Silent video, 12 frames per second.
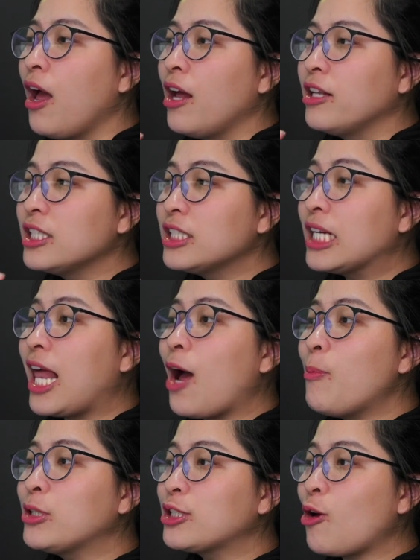จริงๆแล้ว
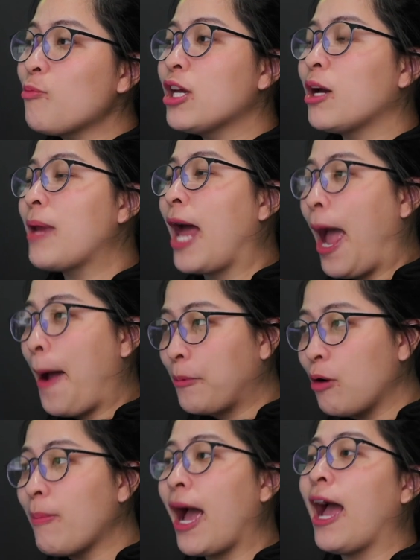มันจะต้องมีคำถาม
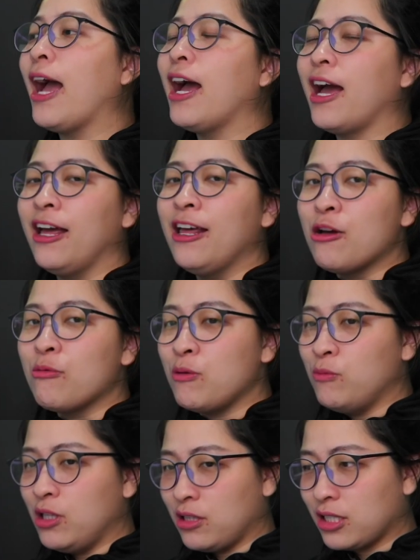เข้ามาค่ะ พิม
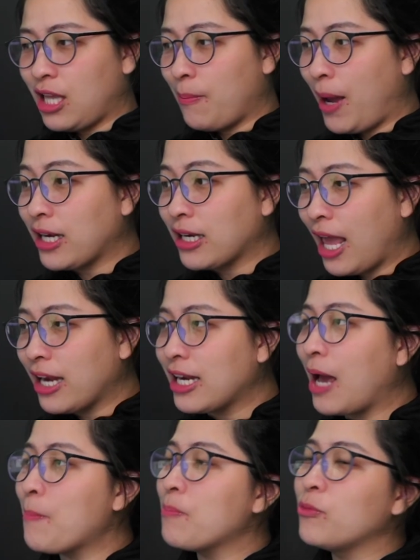พ์ถึงจะสามารถแนะ
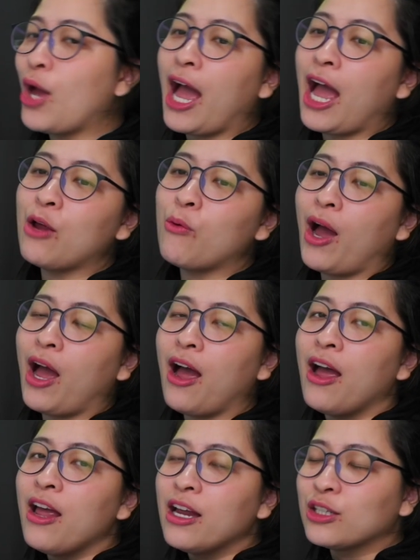นำได้ว่า
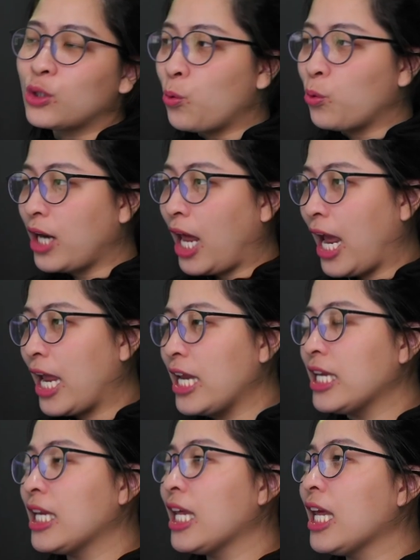ตรงไหน
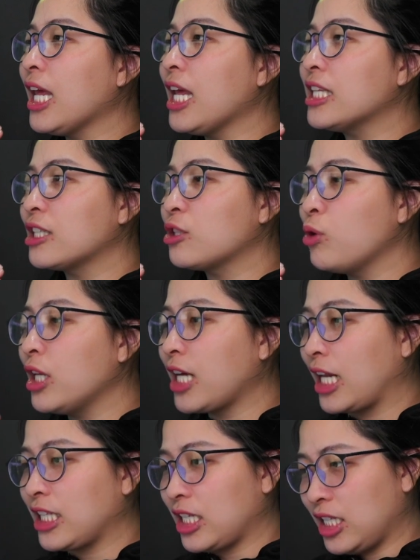ที่จะช่วยใน
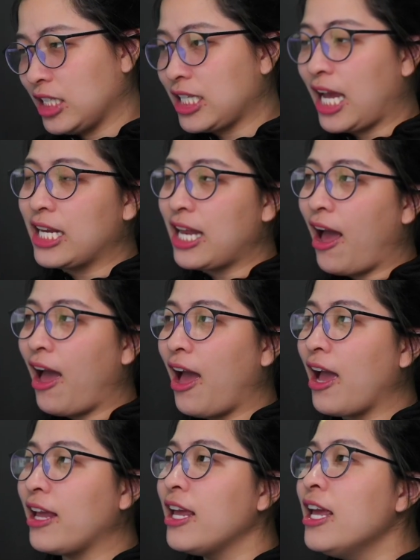การตัดสินใจได้
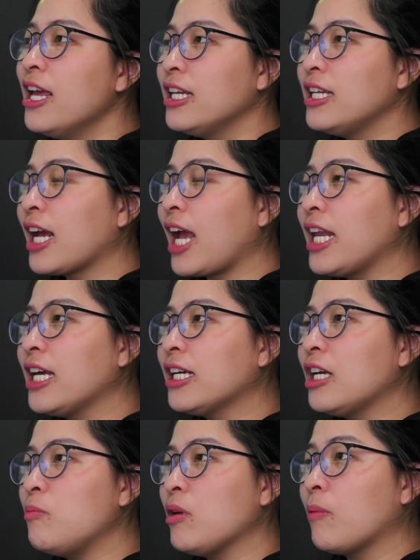ยังไงถ้า
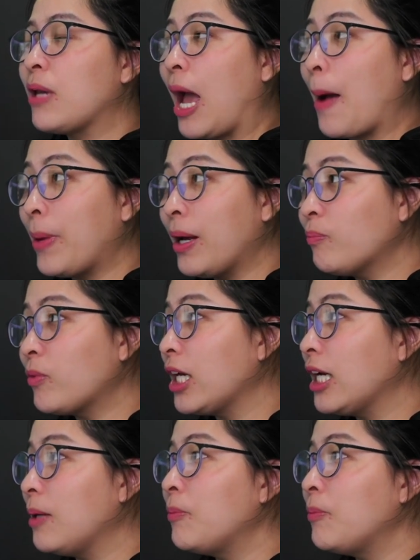เกิดมีคำถามเพิ่มเติม